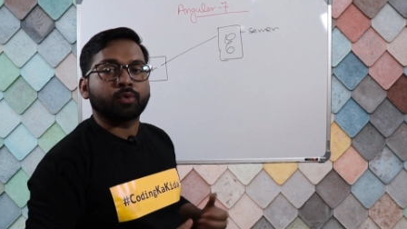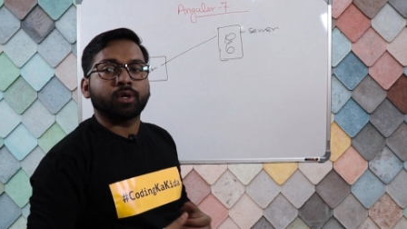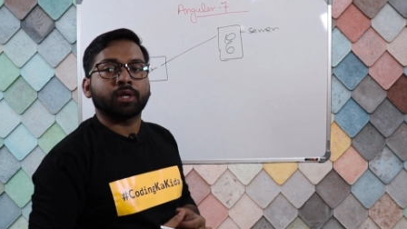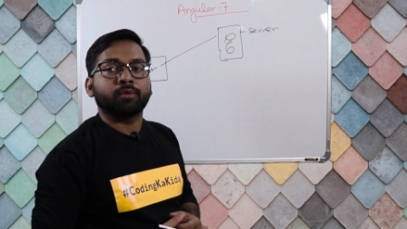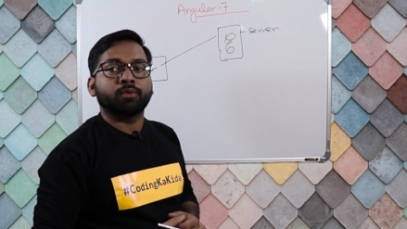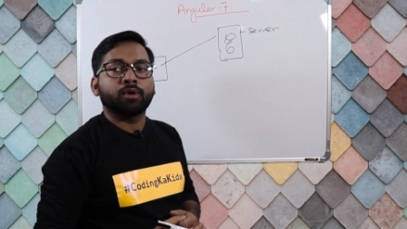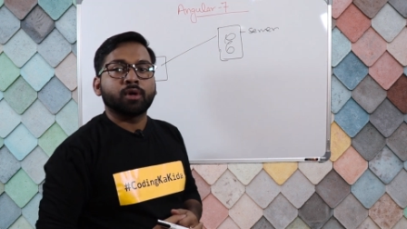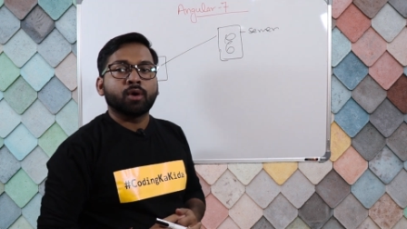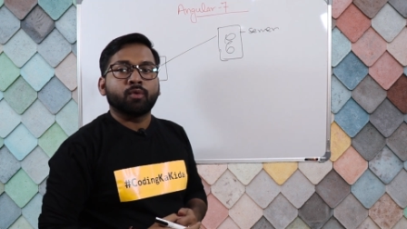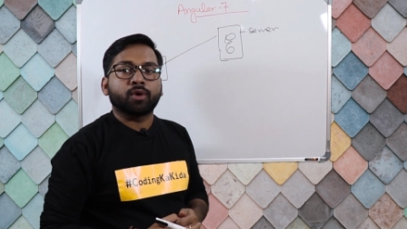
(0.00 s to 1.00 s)
कंट्रोलर है वो
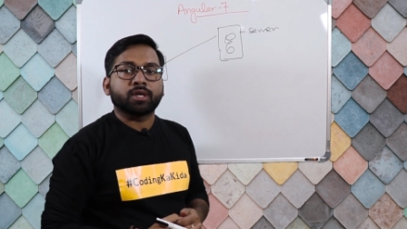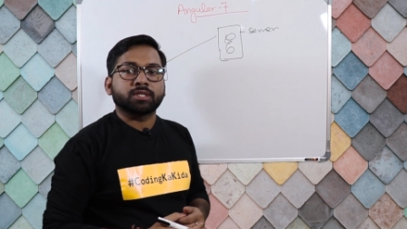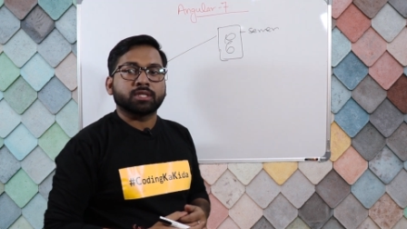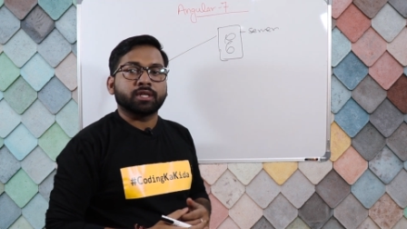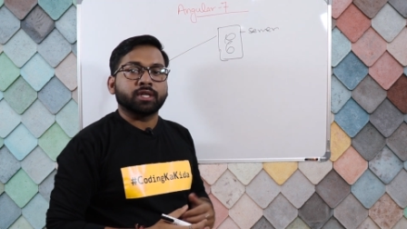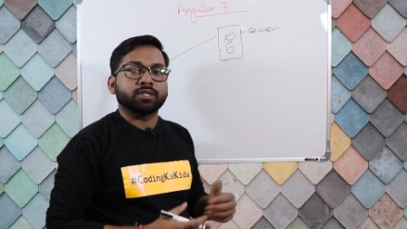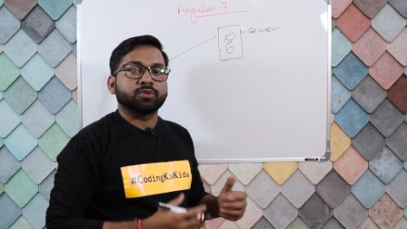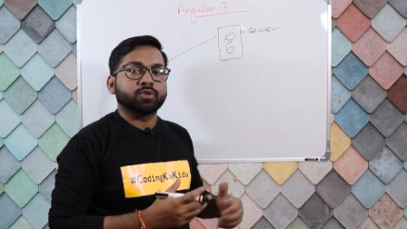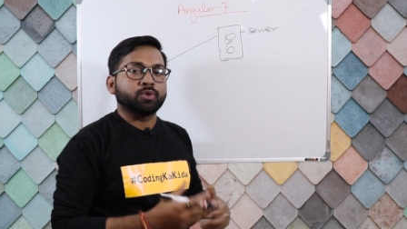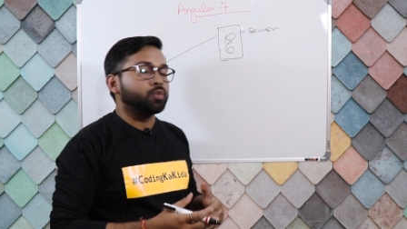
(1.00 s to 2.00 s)
वो किस तरीके
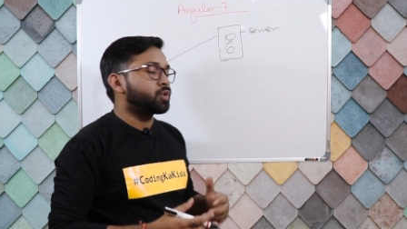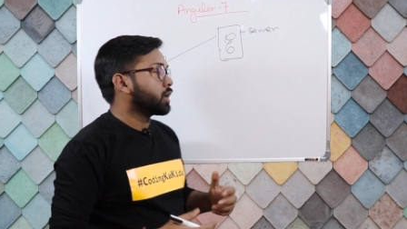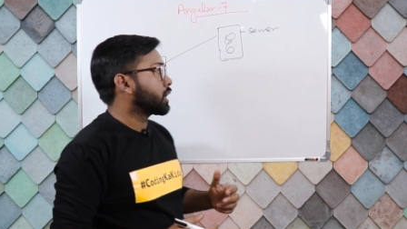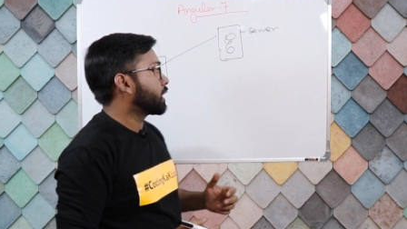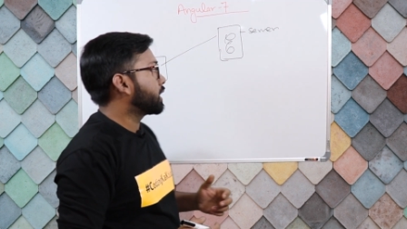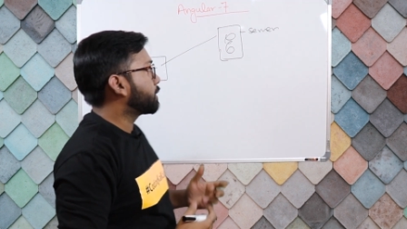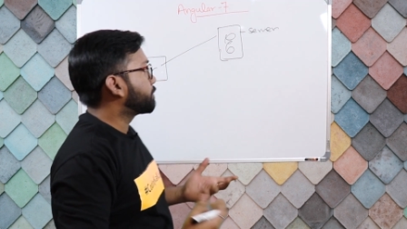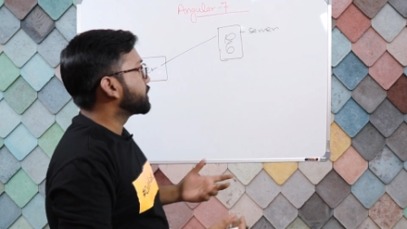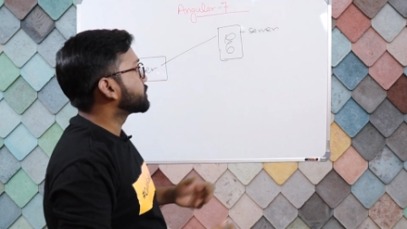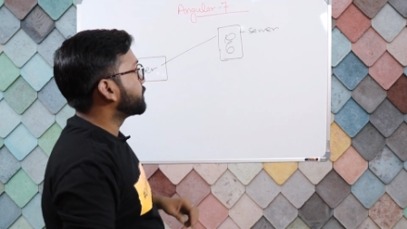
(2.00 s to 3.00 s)
से उसे रूट कर रहा है या
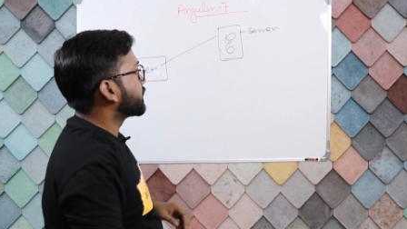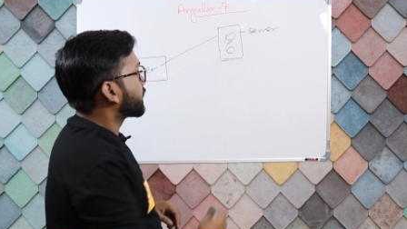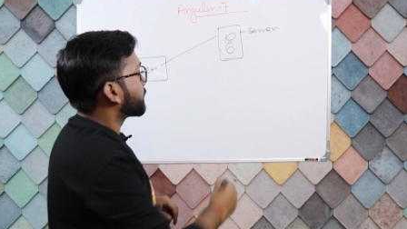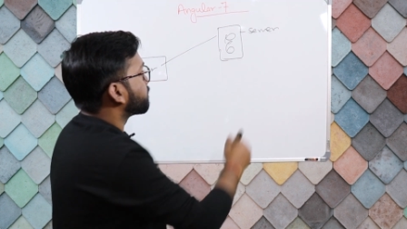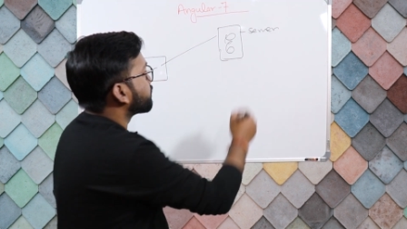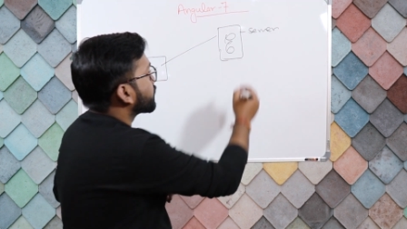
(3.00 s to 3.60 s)
पी का है